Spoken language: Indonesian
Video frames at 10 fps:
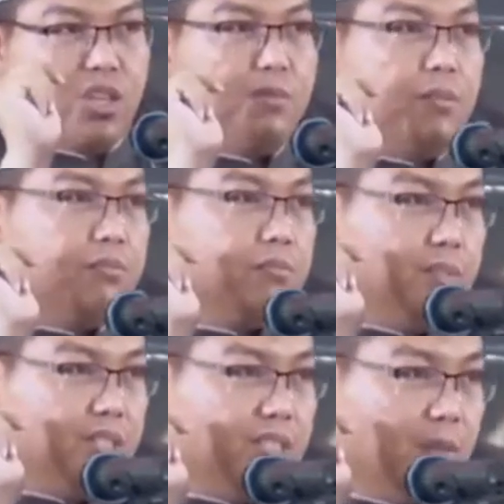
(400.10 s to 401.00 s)
imam
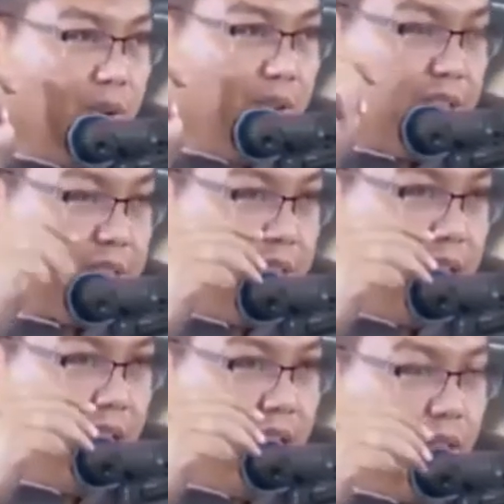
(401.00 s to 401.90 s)
Masjid Nabawi.
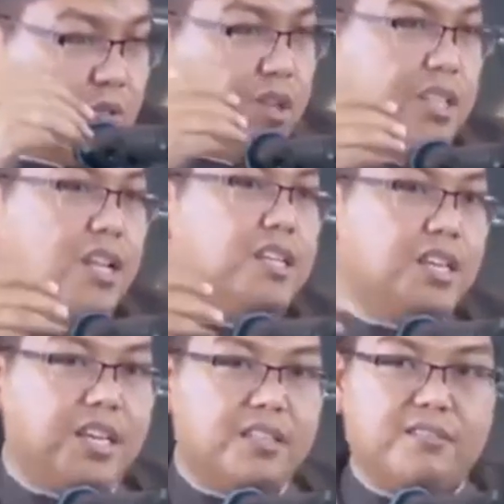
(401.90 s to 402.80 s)
Waktu kita lagi
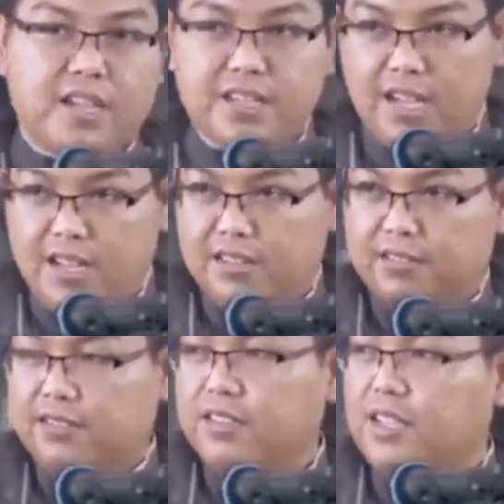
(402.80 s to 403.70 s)
Id ada
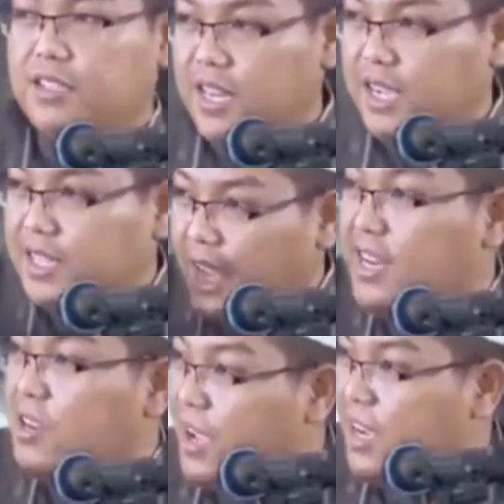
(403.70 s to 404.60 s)
istilah kita
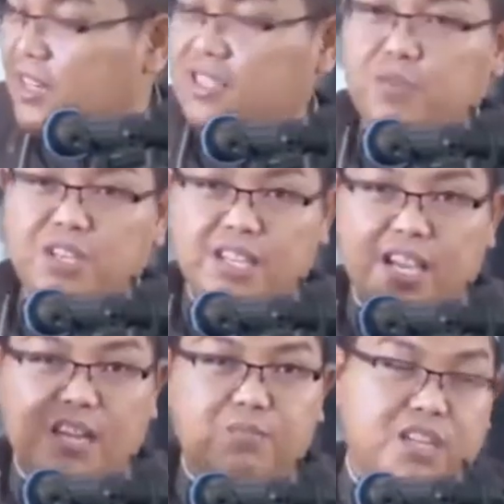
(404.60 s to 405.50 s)
halal bihalal tapi di
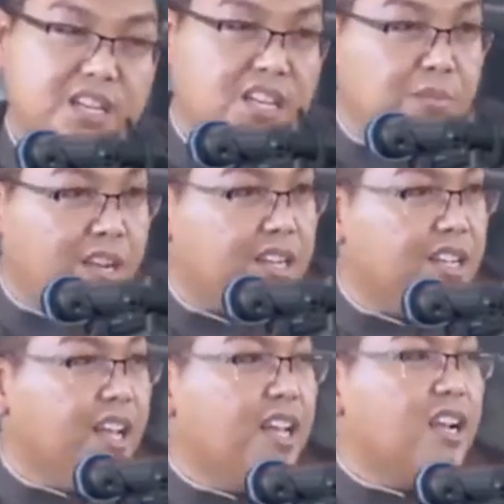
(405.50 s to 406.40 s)
Arab tidak dinamakan
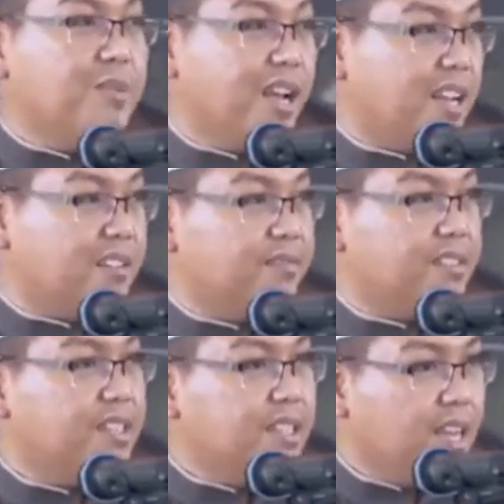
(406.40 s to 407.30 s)
halal bihalal.
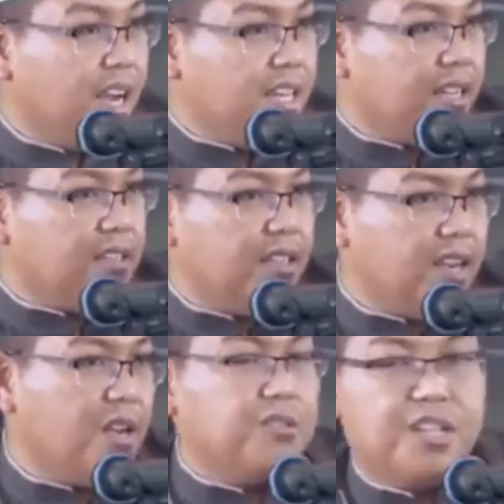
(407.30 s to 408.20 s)
Hari ketiga
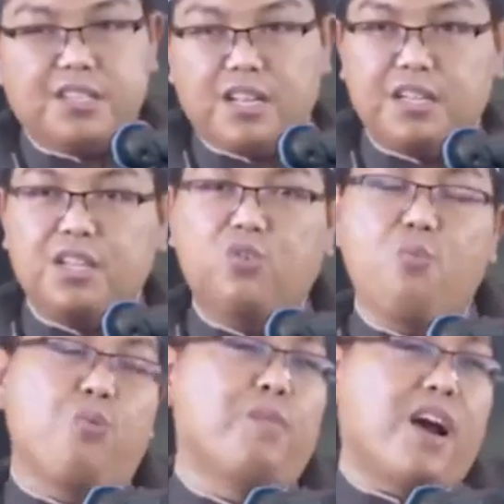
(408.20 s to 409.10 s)
kalau tidak salah kita
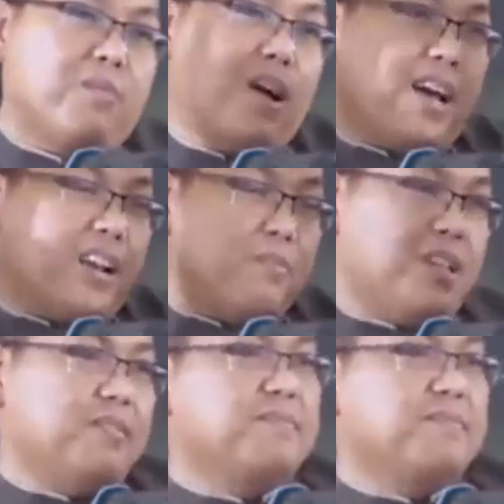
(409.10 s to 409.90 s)
kumpul makan-makan rame.